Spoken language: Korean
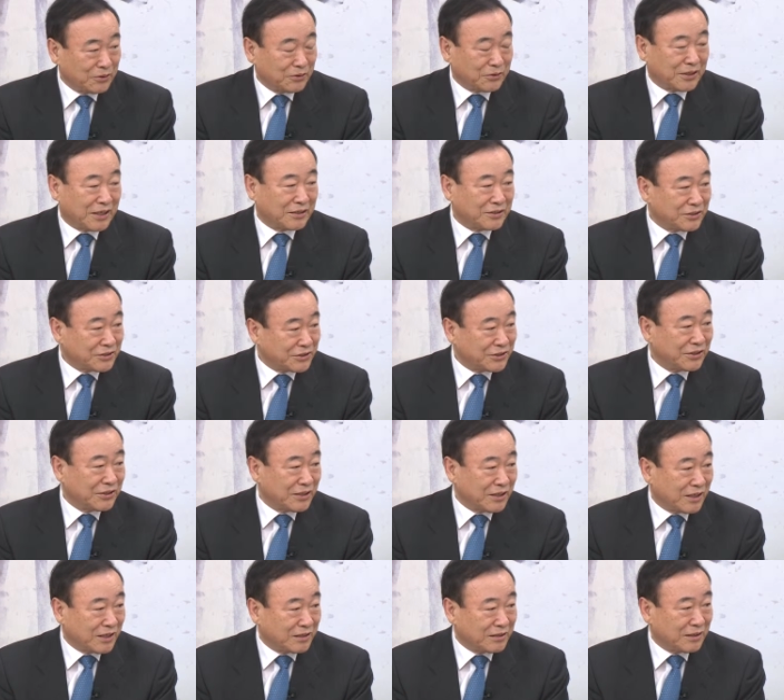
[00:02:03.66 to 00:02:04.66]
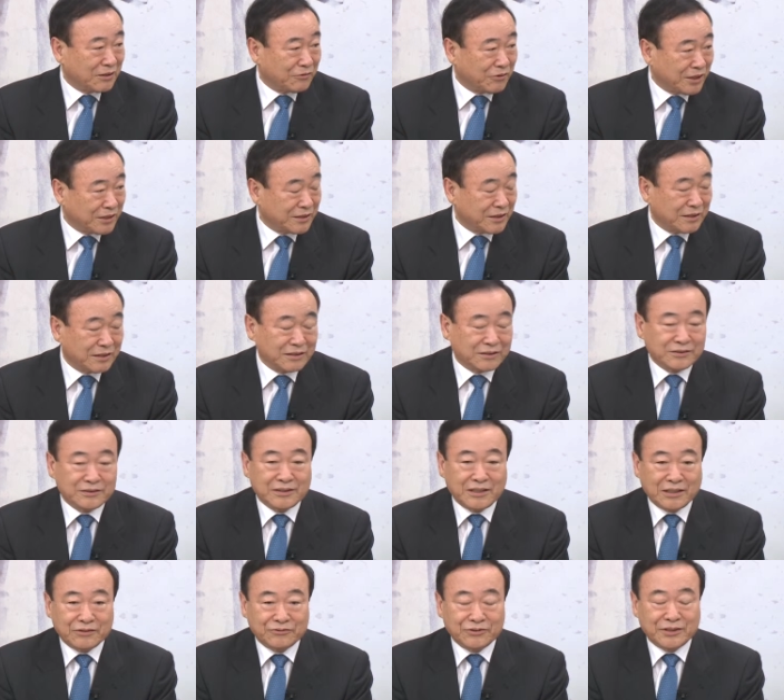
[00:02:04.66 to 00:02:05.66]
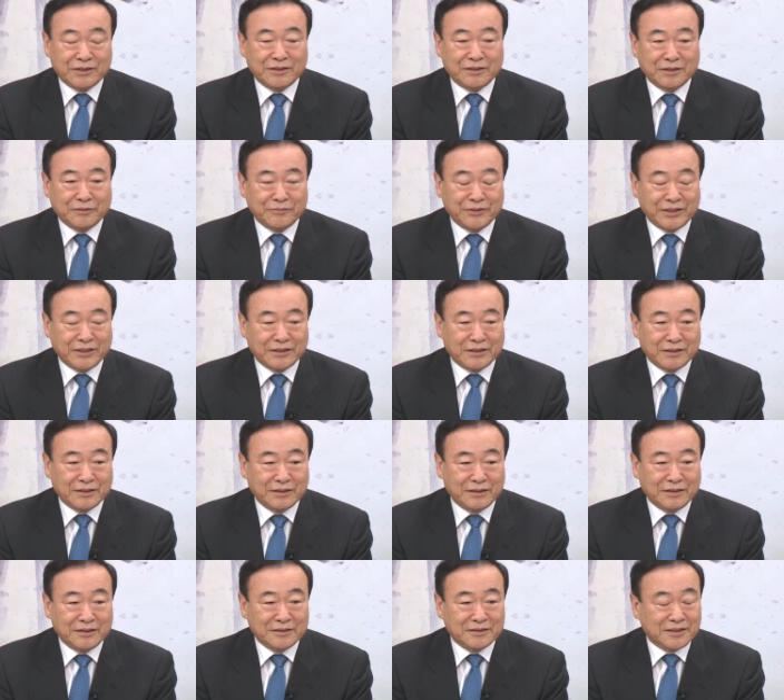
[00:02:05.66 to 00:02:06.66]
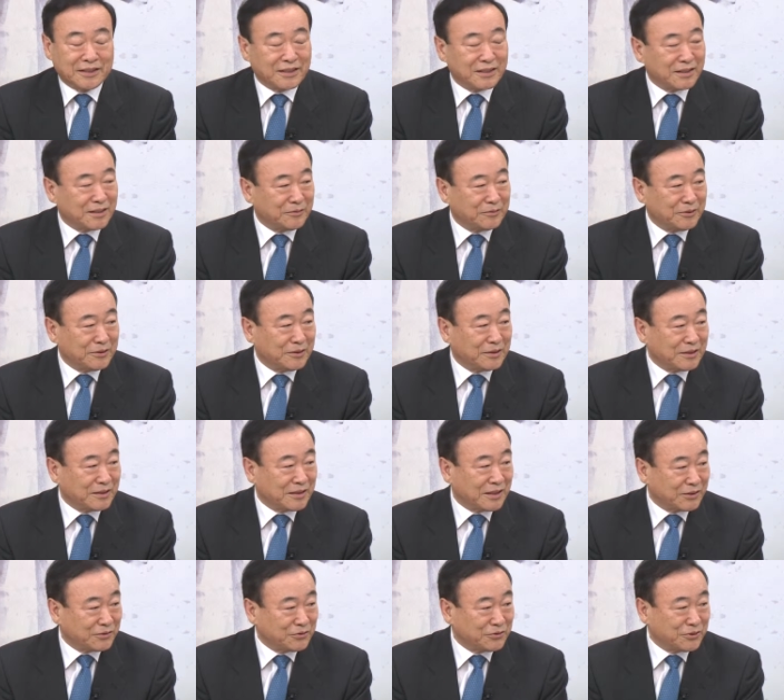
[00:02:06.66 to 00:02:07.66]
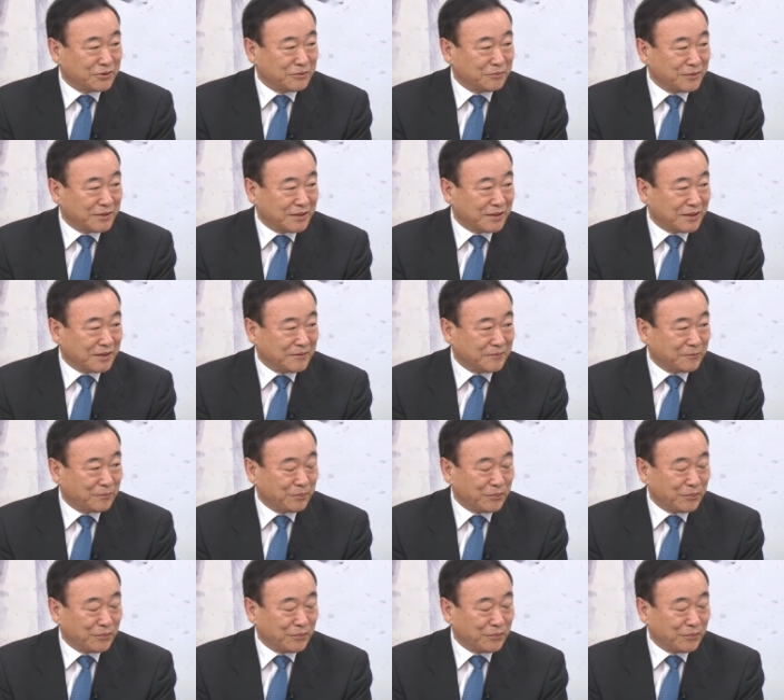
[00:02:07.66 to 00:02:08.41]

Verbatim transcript: 또 개선시켜 나가야 될 과제라는 것을 알고 있기 때문에 책임감을 가지고 있습니다.